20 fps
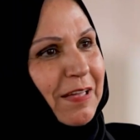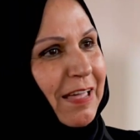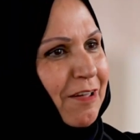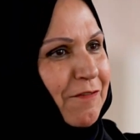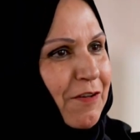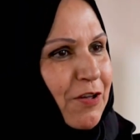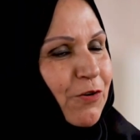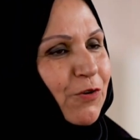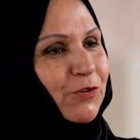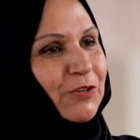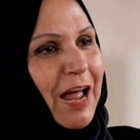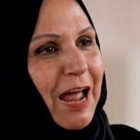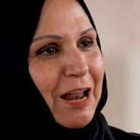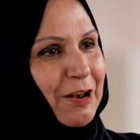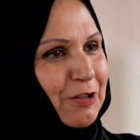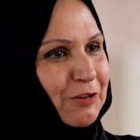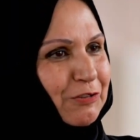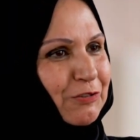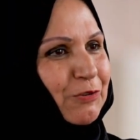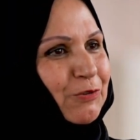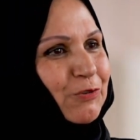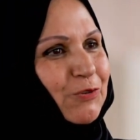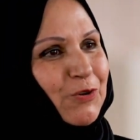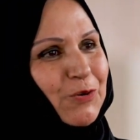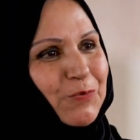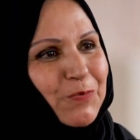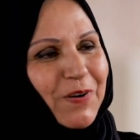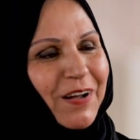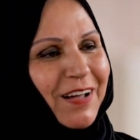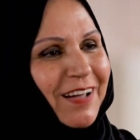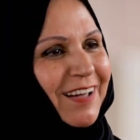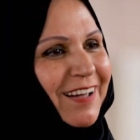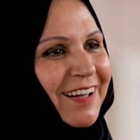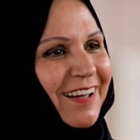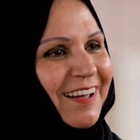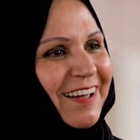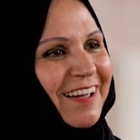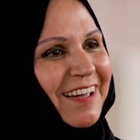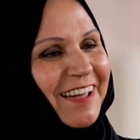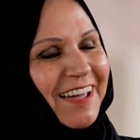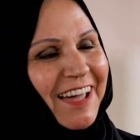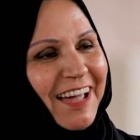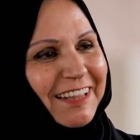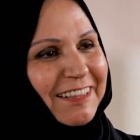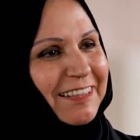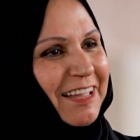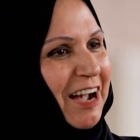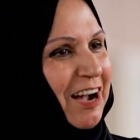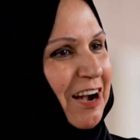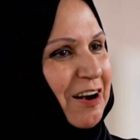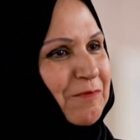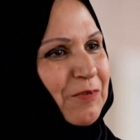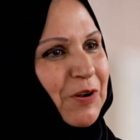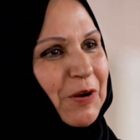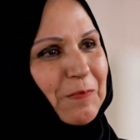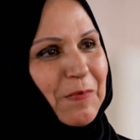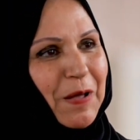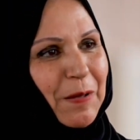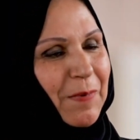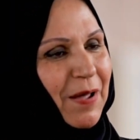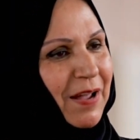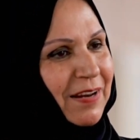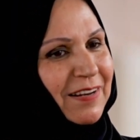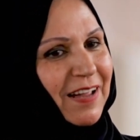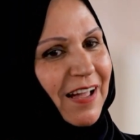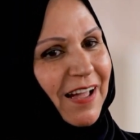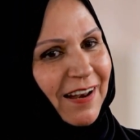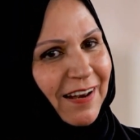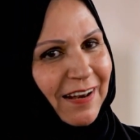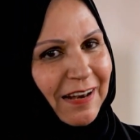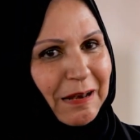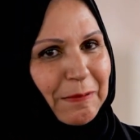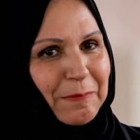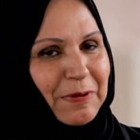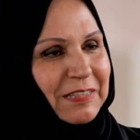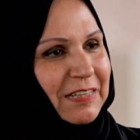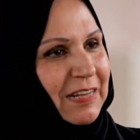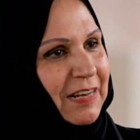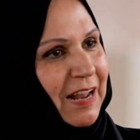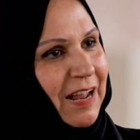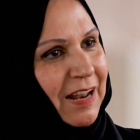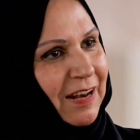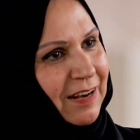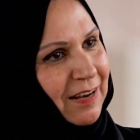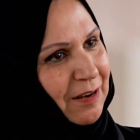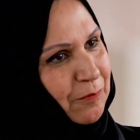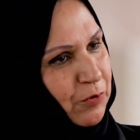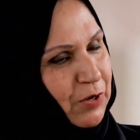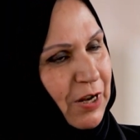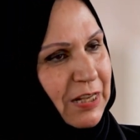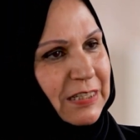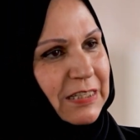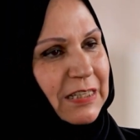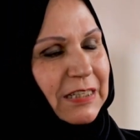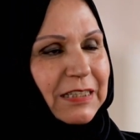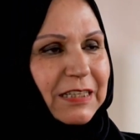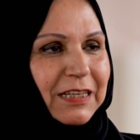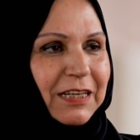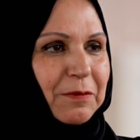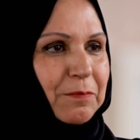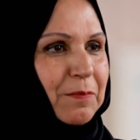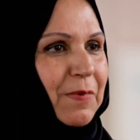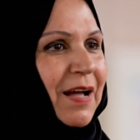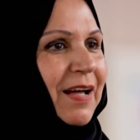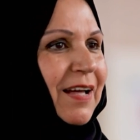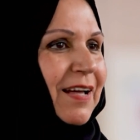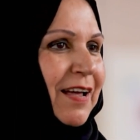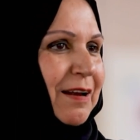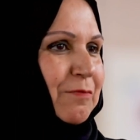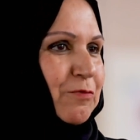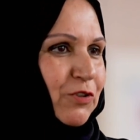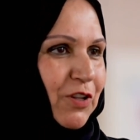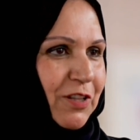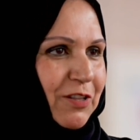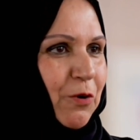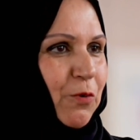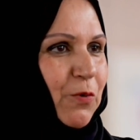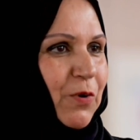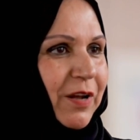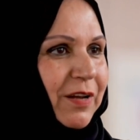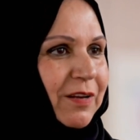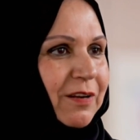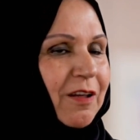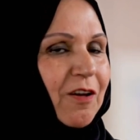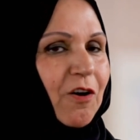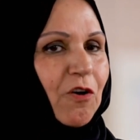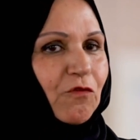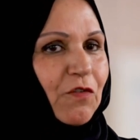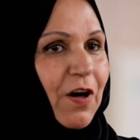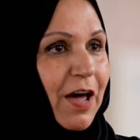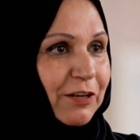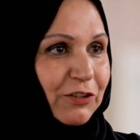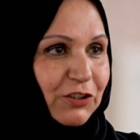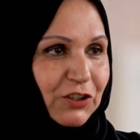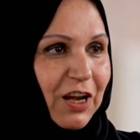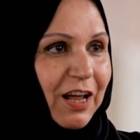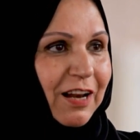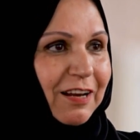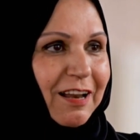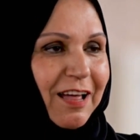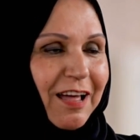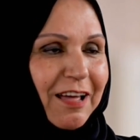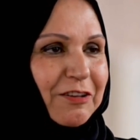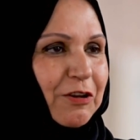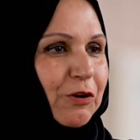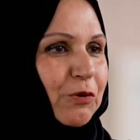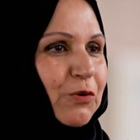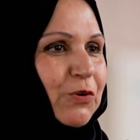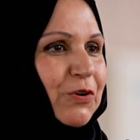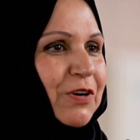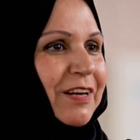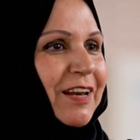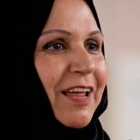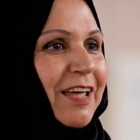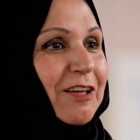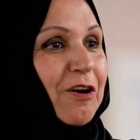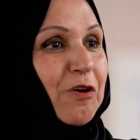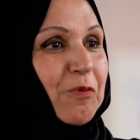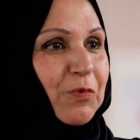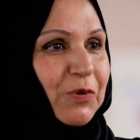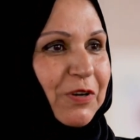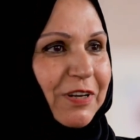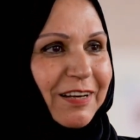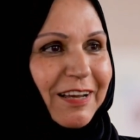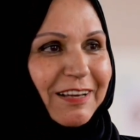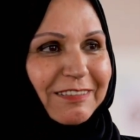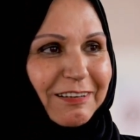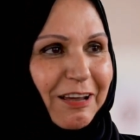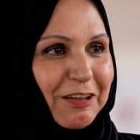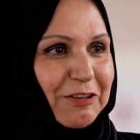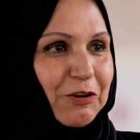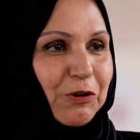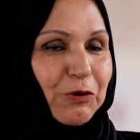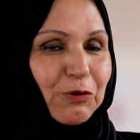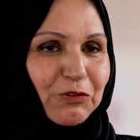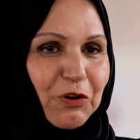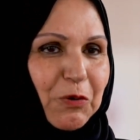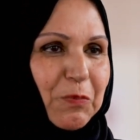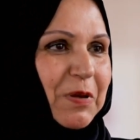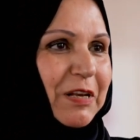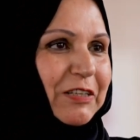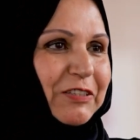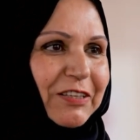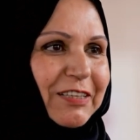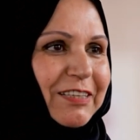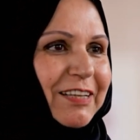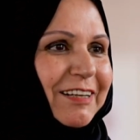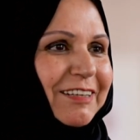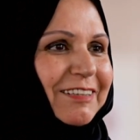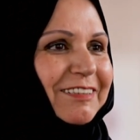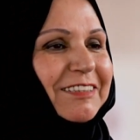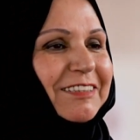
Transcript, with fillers: كيف يكون الاسلوب آه، التعامل ما بين مثلا المنسقين مع المتطوعين فان شاء الله يكون يوم شيق وجميل إن شاء الله. جدا